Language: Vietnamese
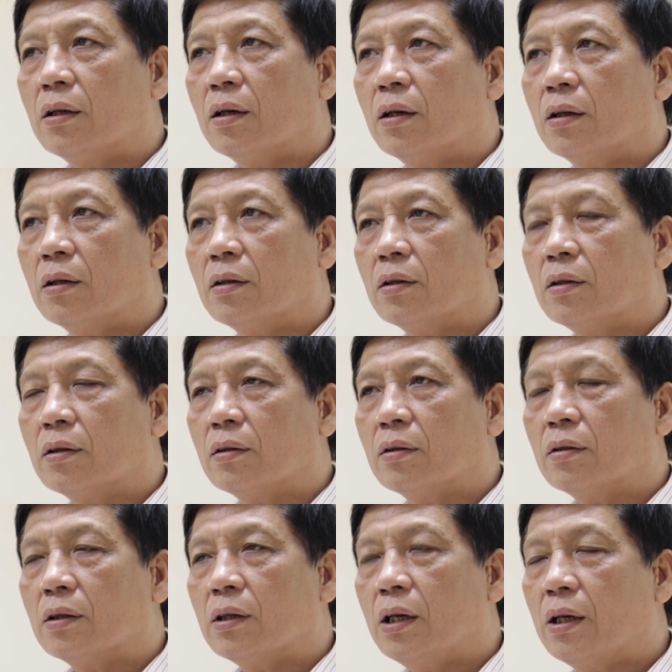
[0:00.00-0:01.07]
uh,
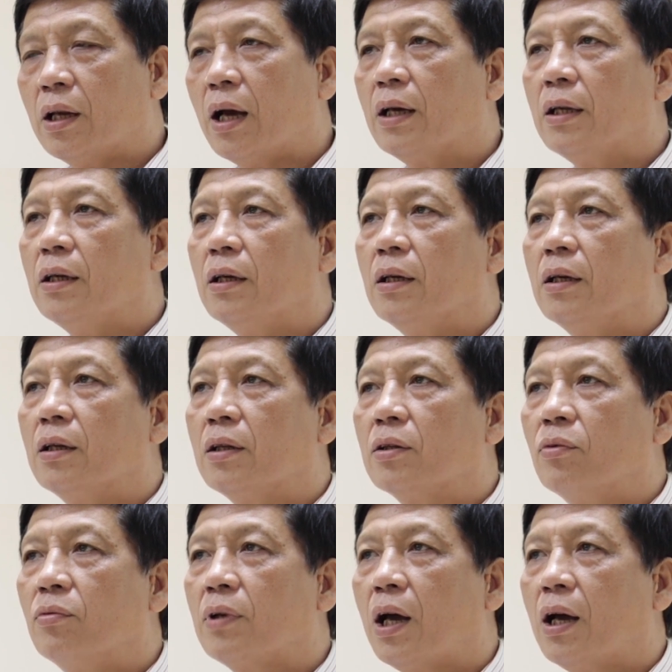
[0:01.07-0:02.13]
hiện nay thì
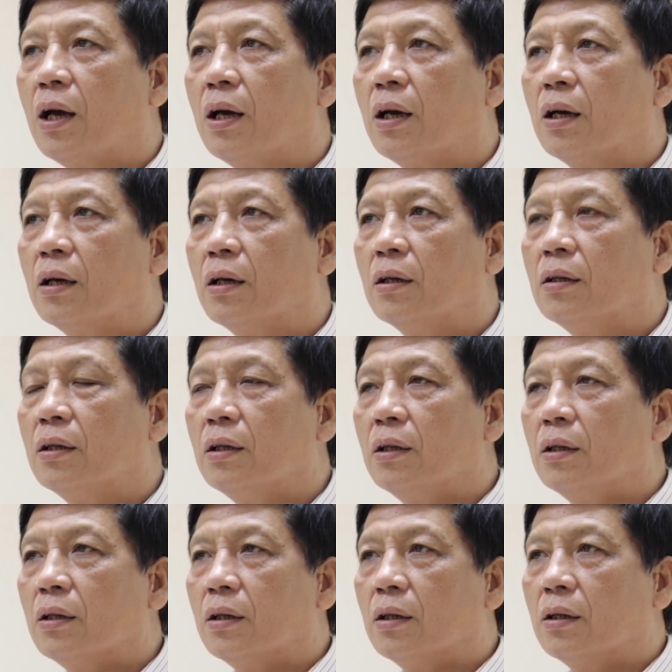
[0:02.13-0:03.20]
chúng ta
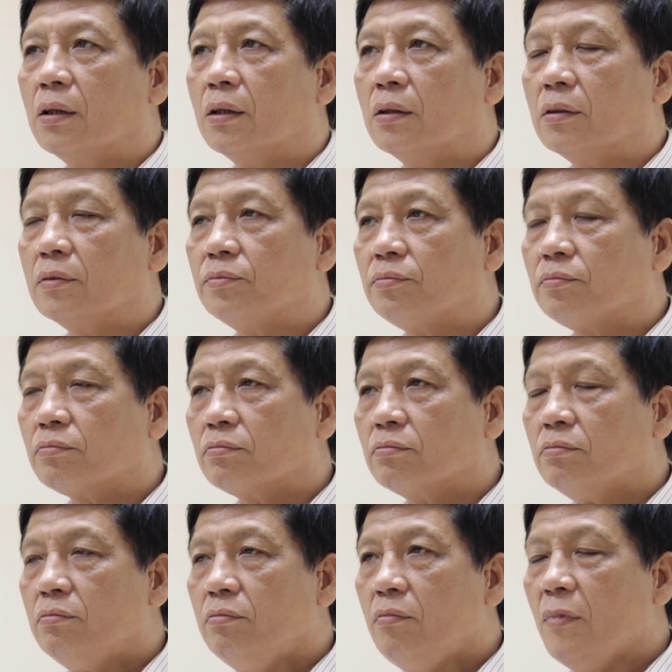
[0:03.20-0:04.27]
uh,
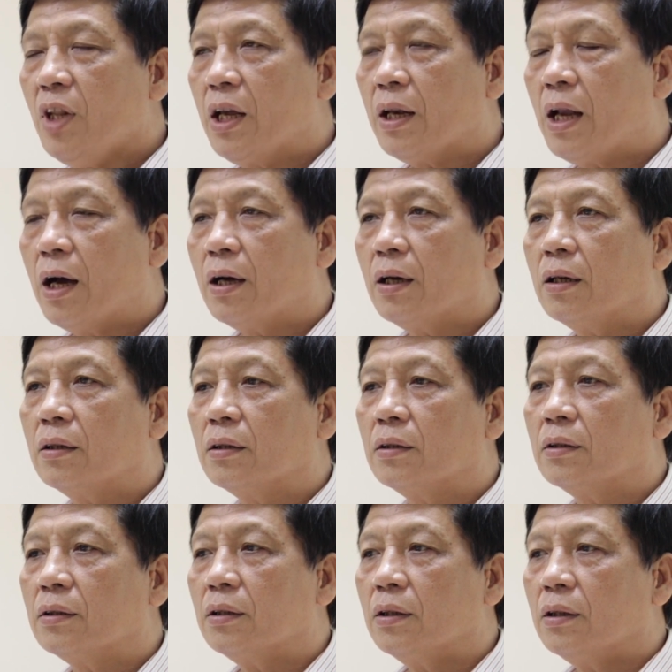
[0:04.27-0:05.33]

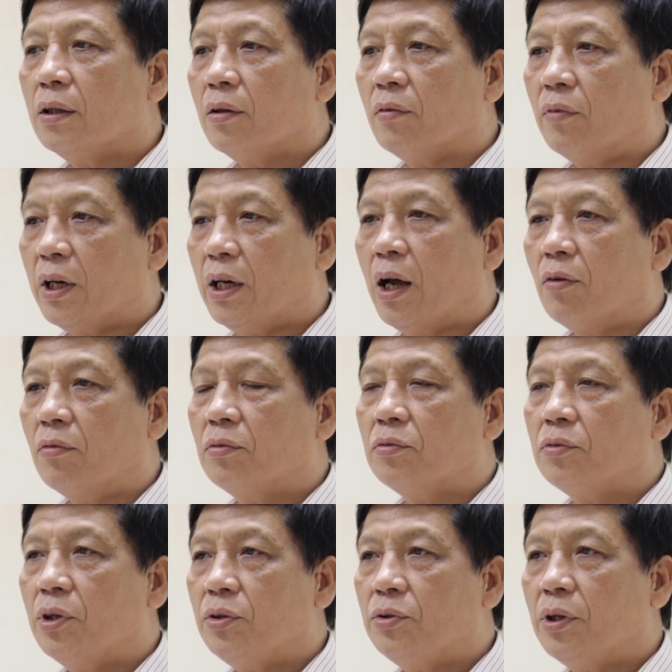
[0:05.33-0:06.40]
đang vận
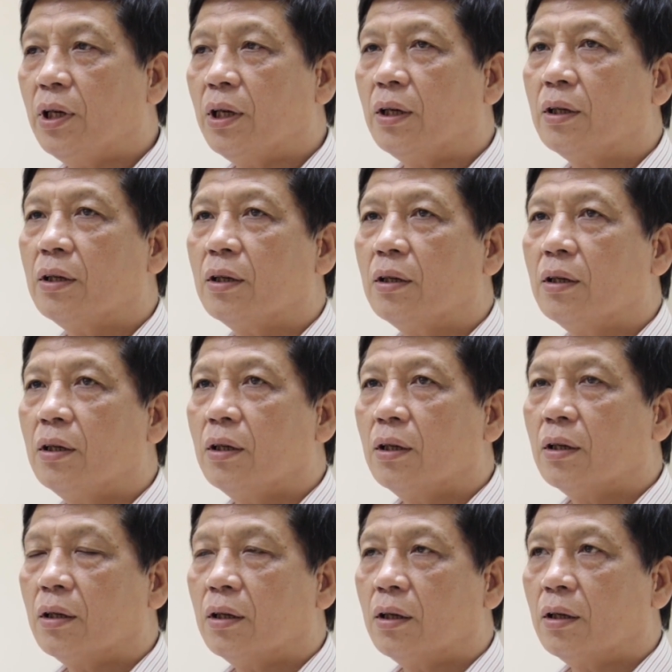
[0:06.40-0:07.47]
động tuyên truyền
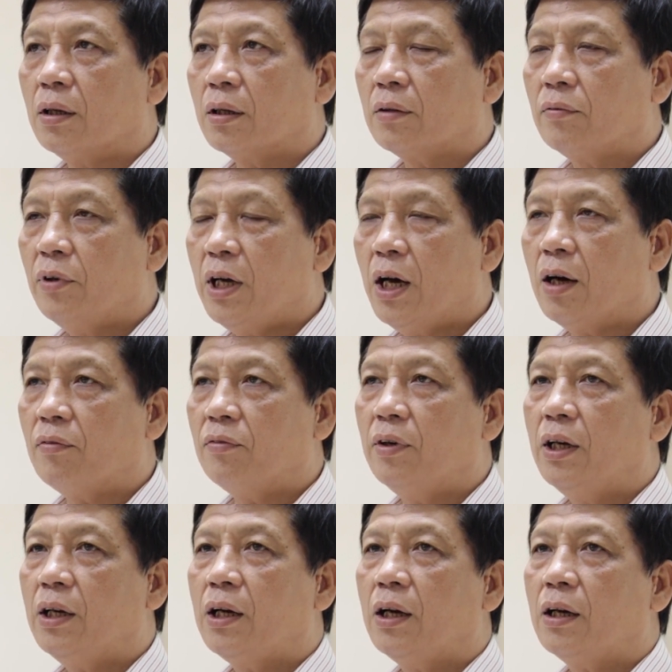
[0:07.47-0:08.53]
uh, phối hợp
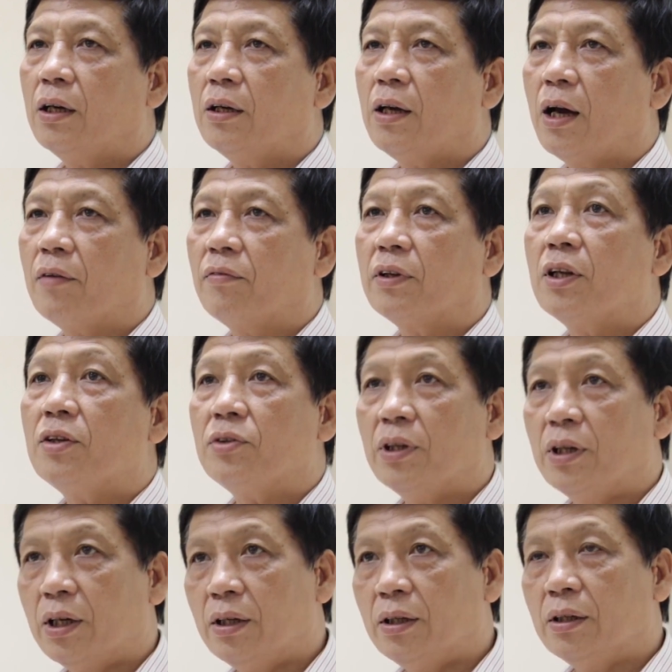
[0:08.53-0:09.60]
với các cái đài phát thanh
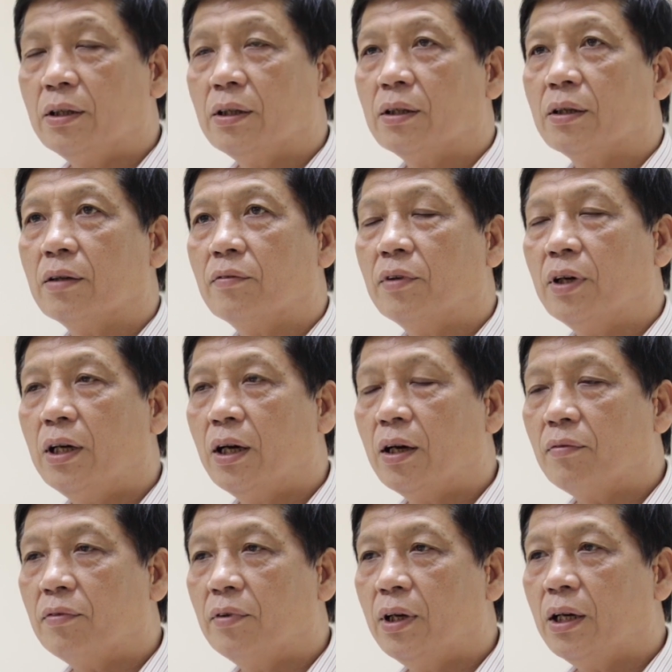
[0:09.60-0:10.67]
truyền hình, phối
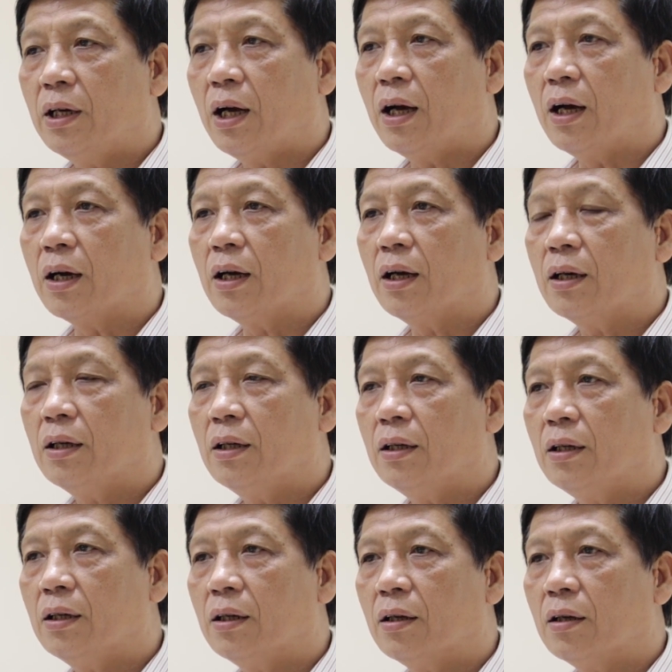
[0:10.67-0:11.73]
hợp với cả các
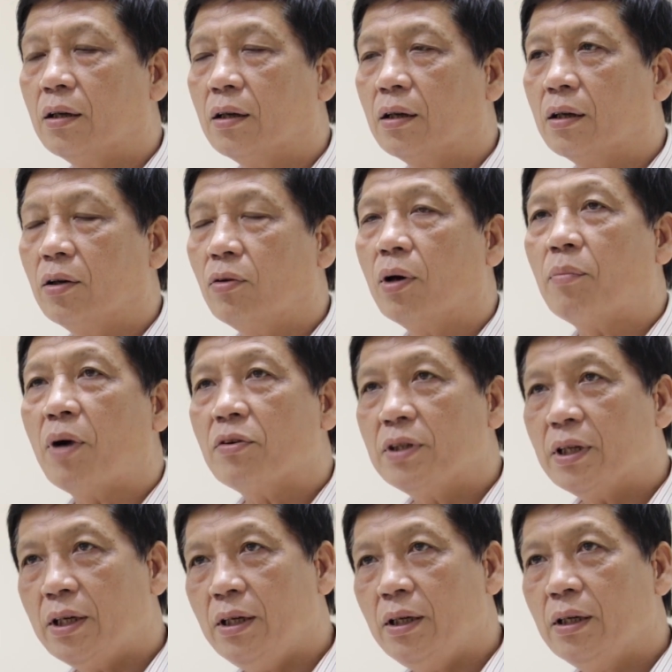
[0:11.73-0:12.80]
cái uh, cơ quan báo
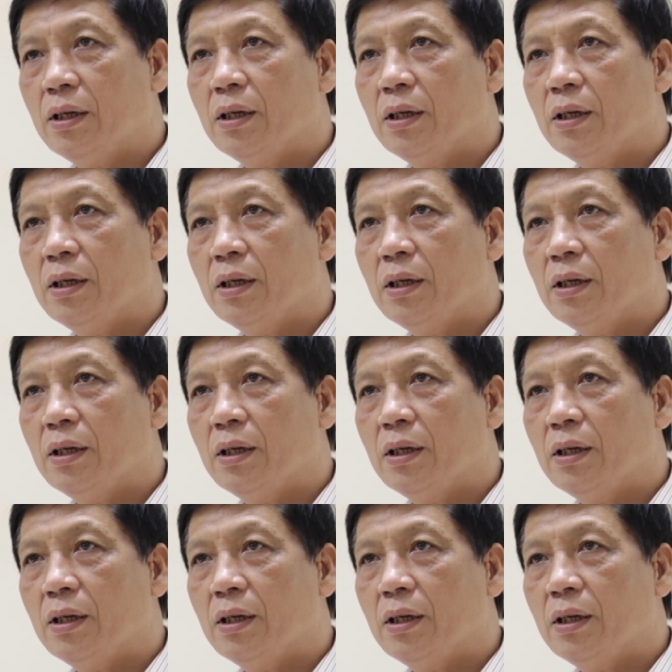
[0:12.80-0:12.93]
chí